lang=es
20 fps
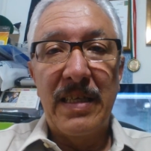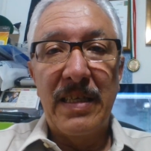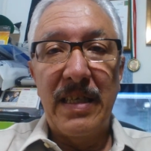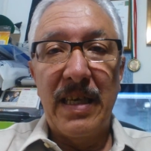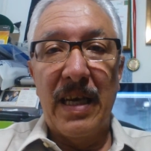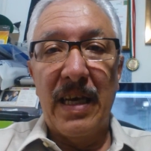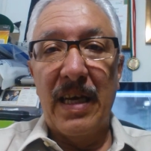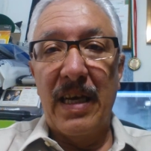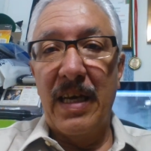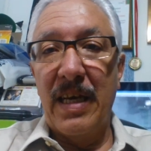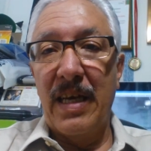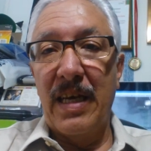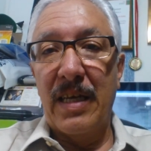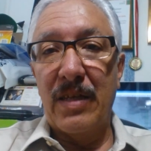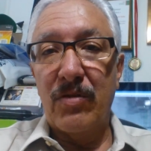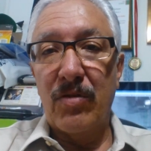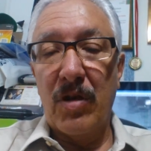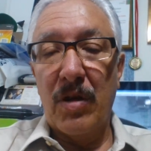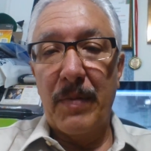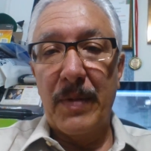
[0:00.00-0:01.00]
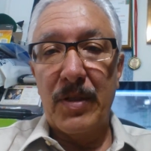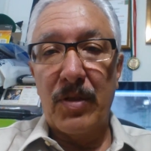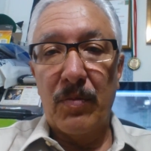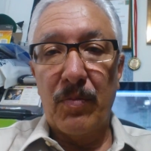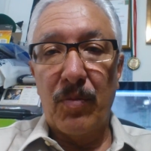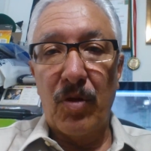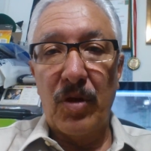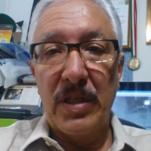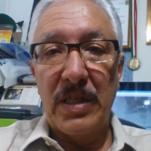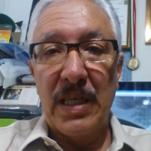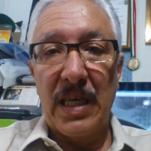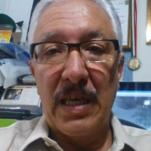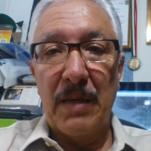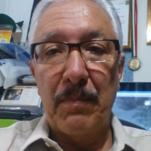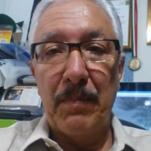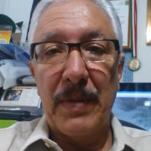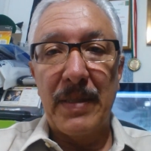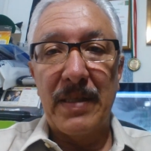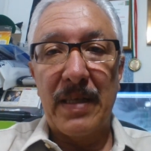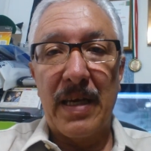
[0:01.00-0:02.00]
Ya en la zona metropolitana
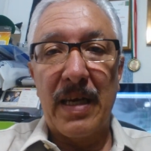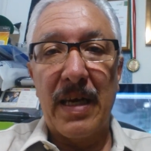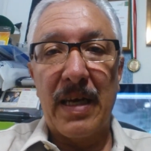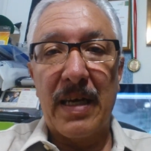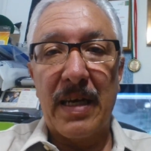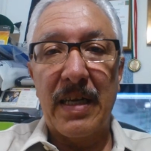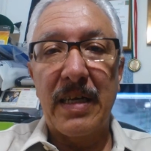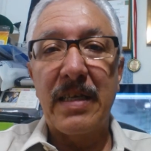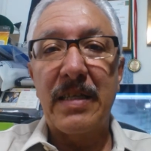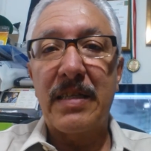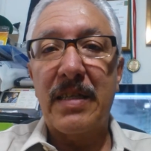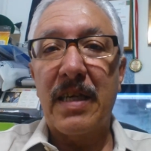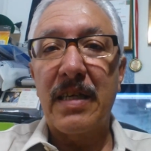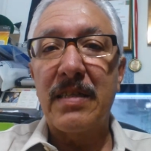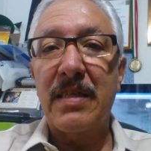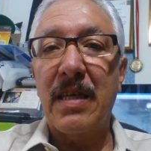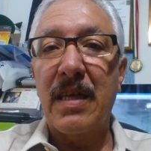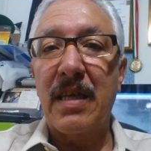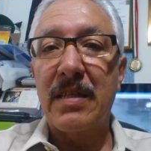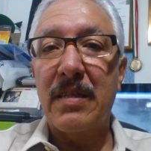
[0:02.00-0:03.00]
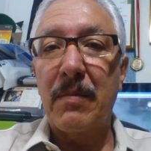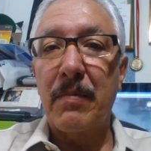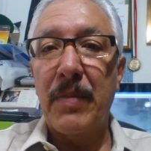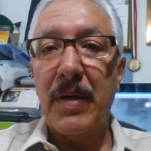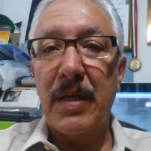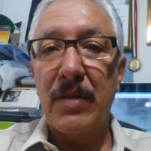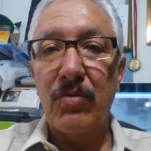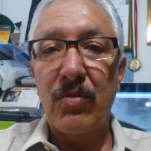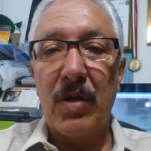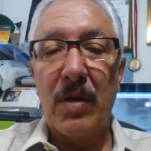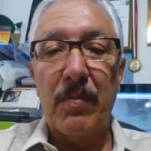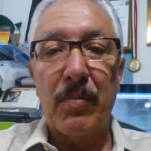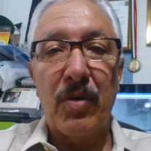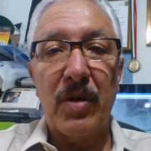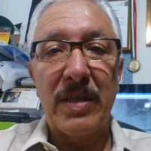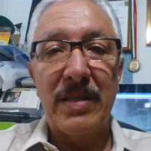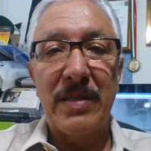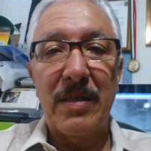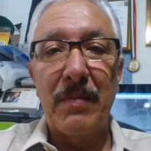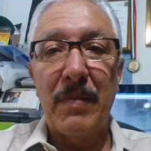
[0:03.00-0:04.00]
empezarán a registrarse las temperaturas
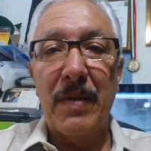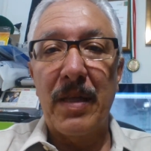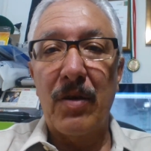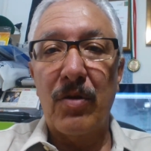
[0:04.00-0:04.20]
por encima